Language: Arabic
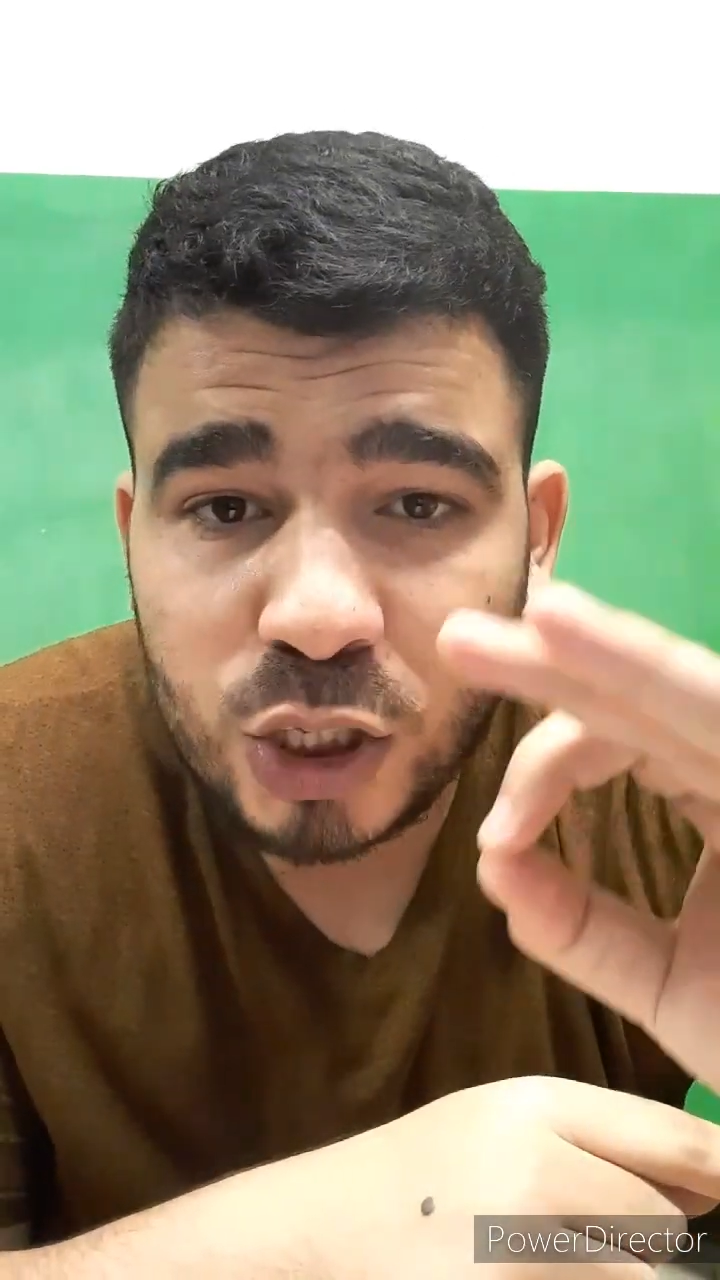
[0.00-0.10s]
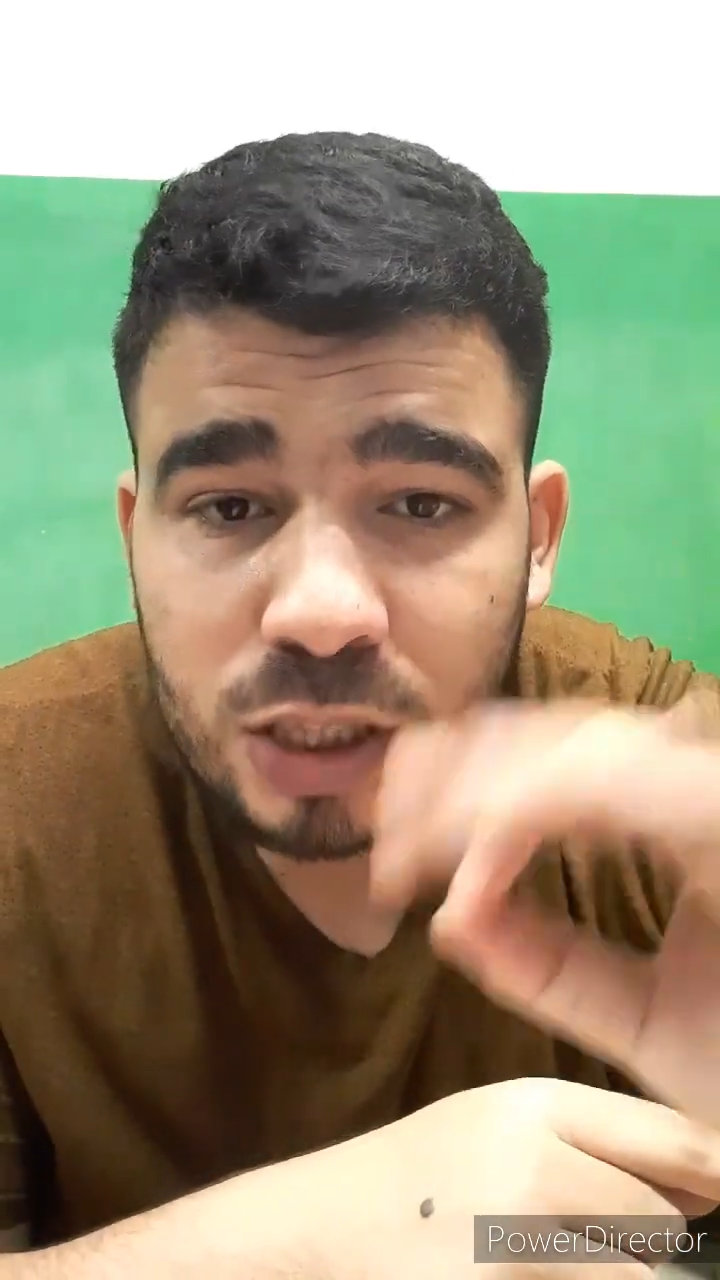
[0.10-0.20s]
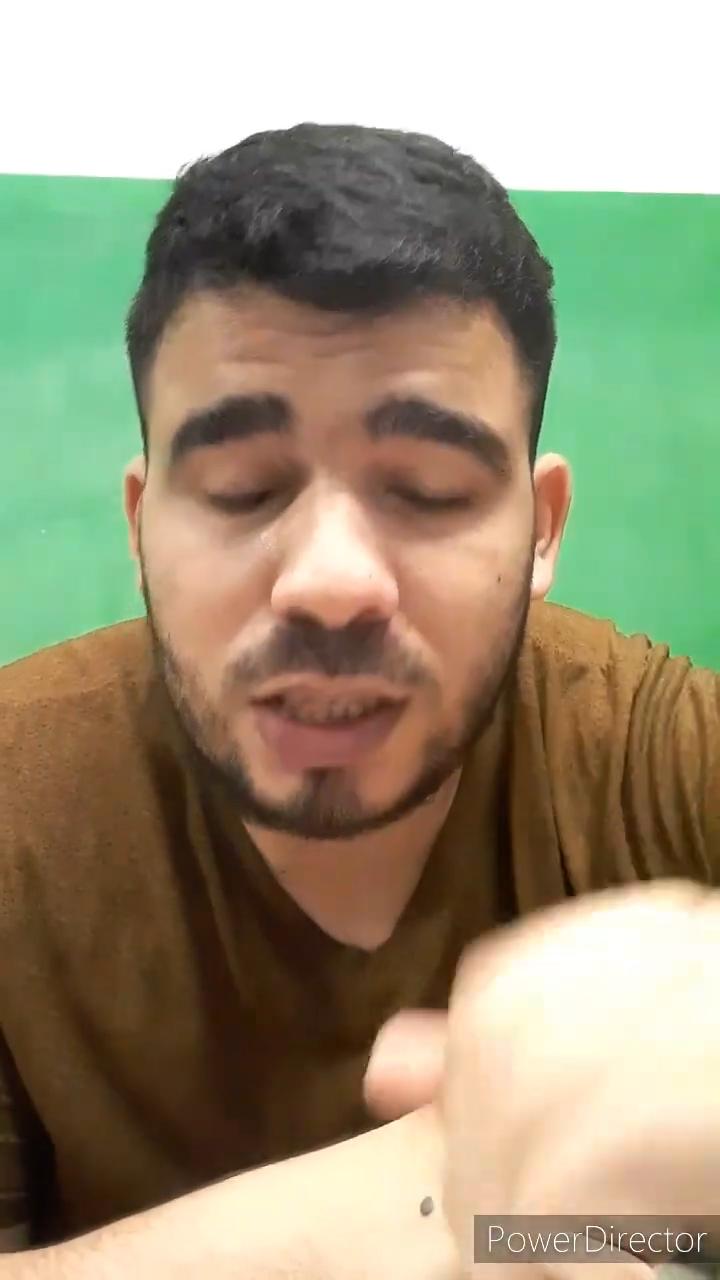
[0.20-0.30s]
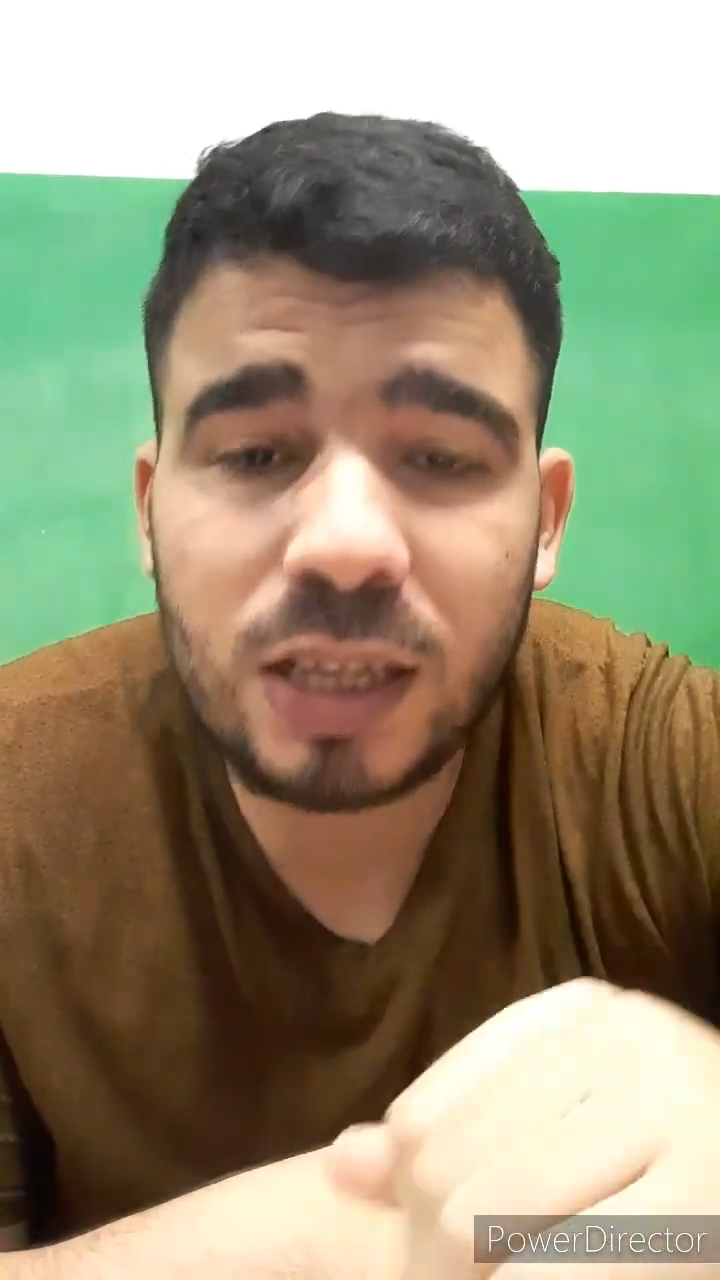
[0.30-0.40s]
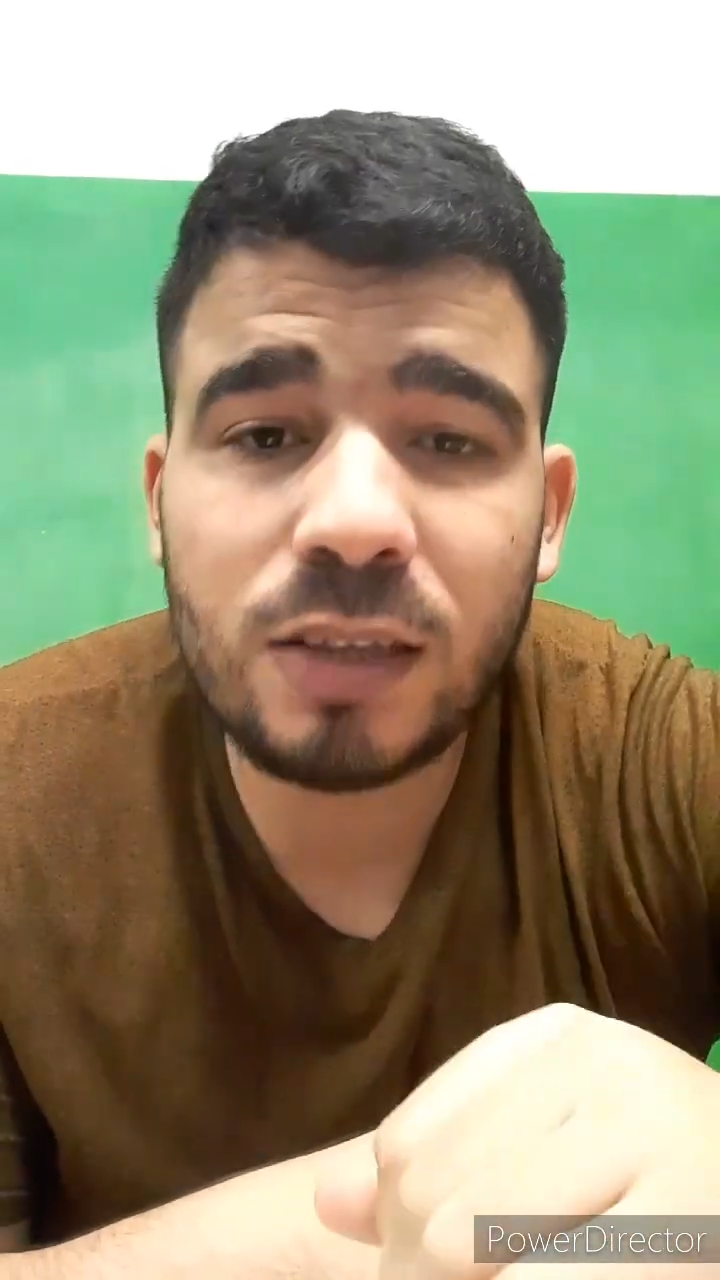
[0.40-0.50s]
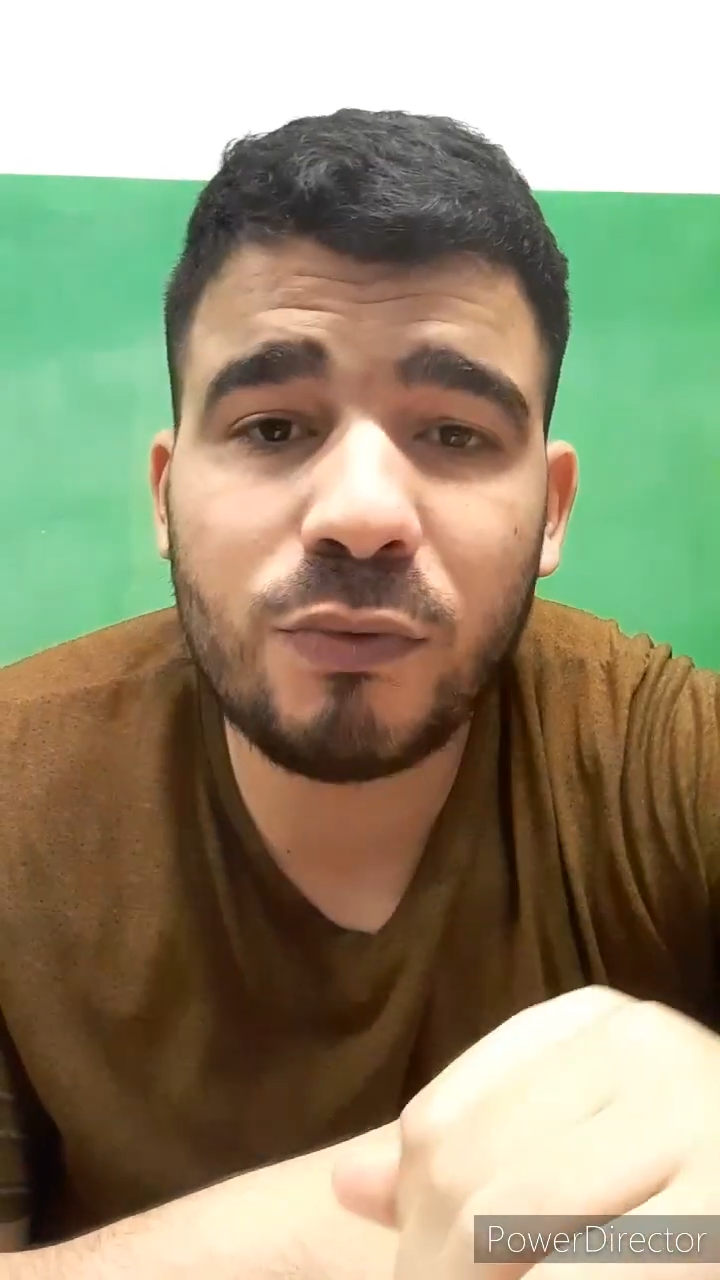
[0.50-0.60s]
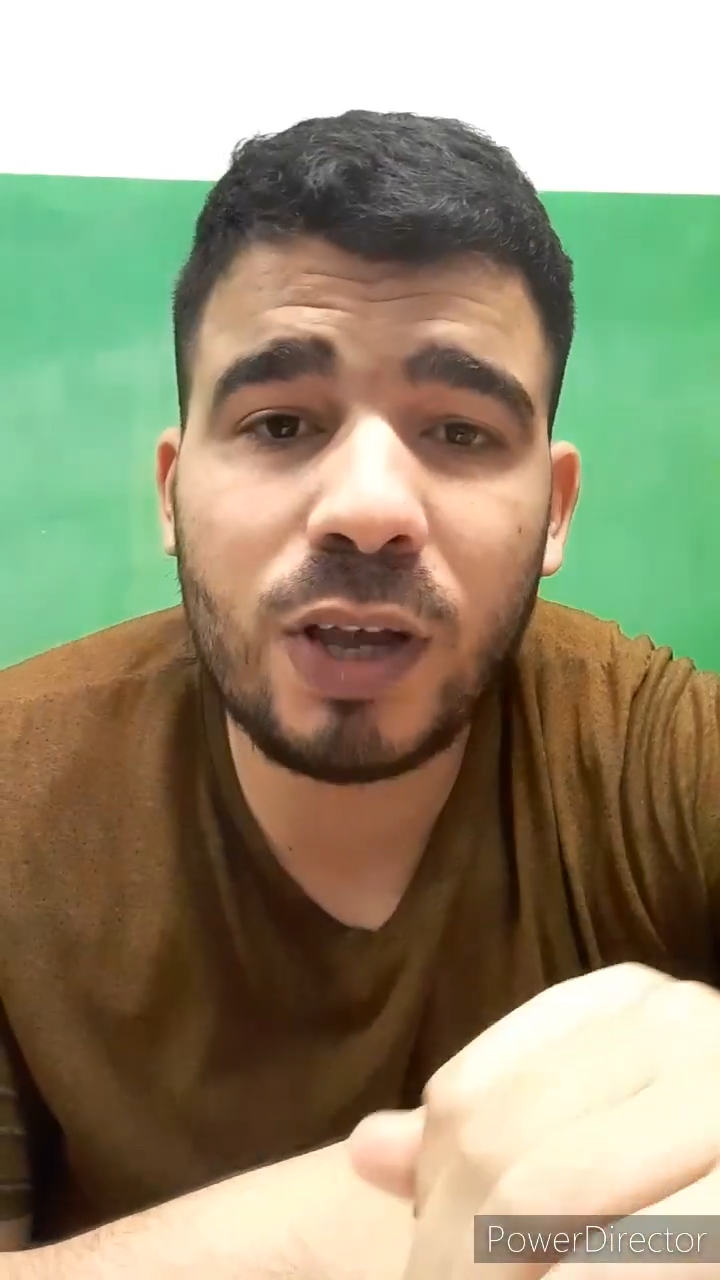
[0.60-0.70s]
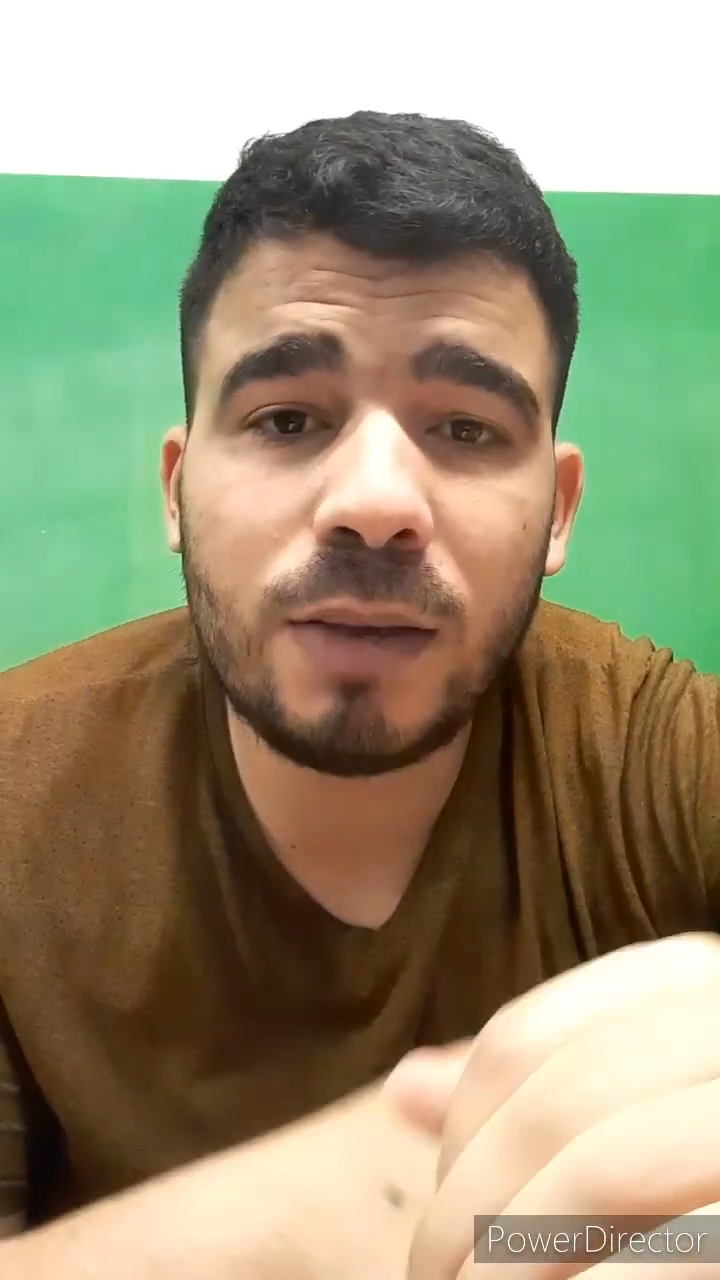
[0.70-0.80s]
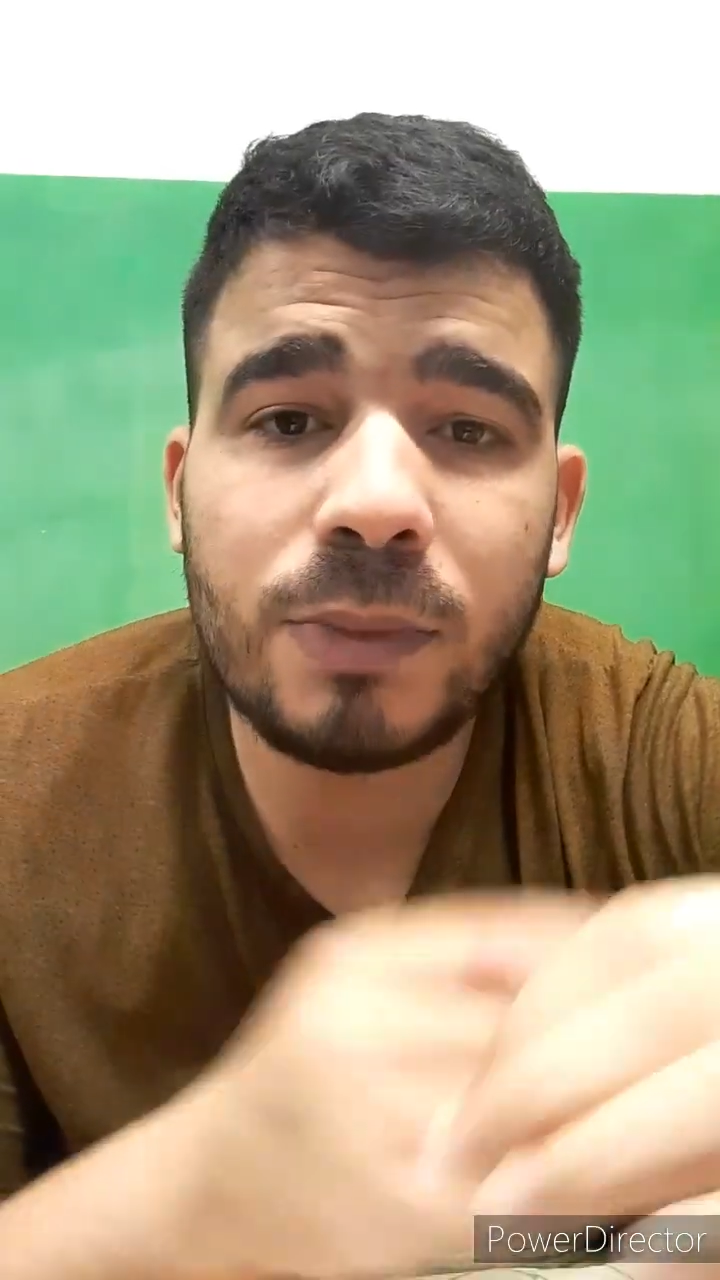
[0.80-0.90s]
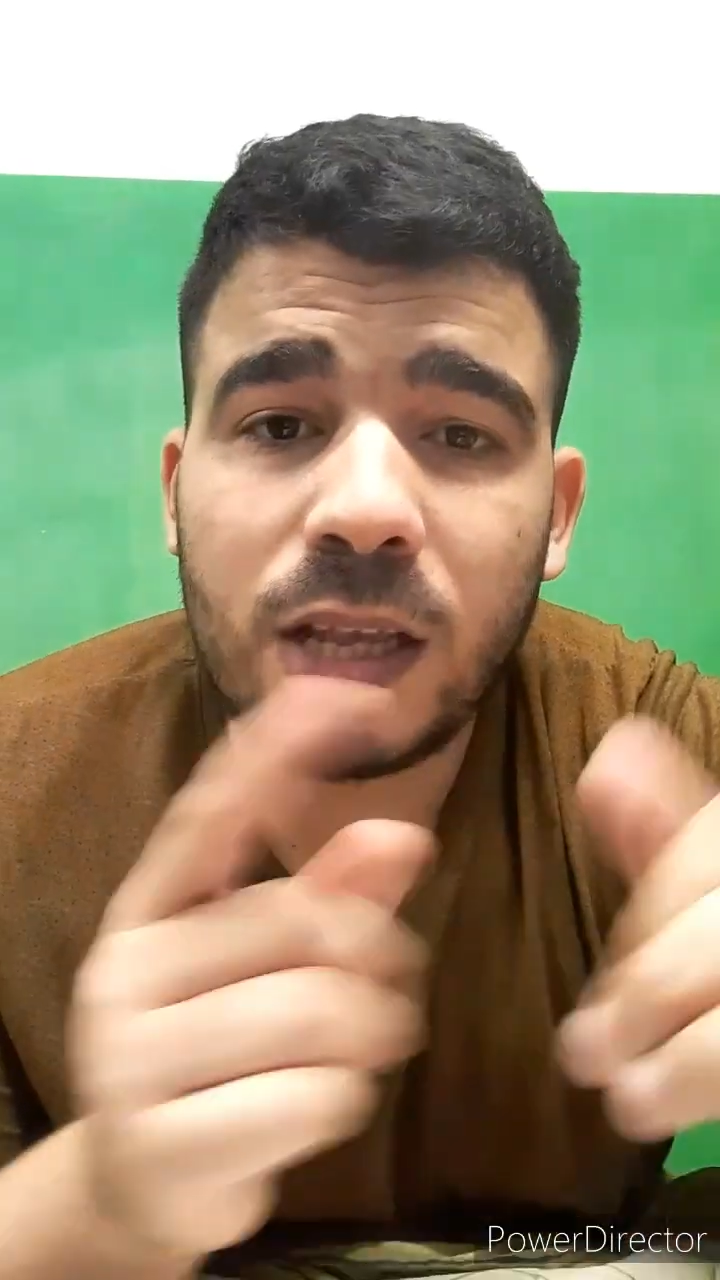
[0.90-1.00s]
جدا
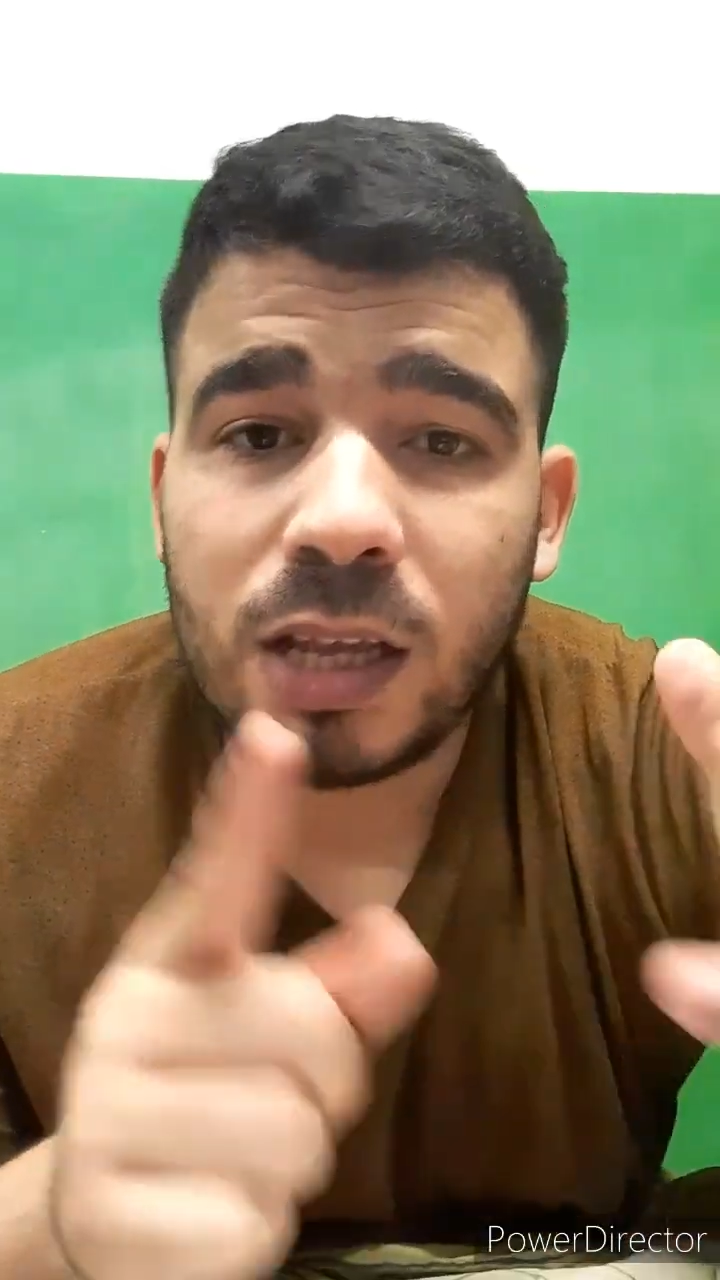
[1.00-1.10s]
فاهم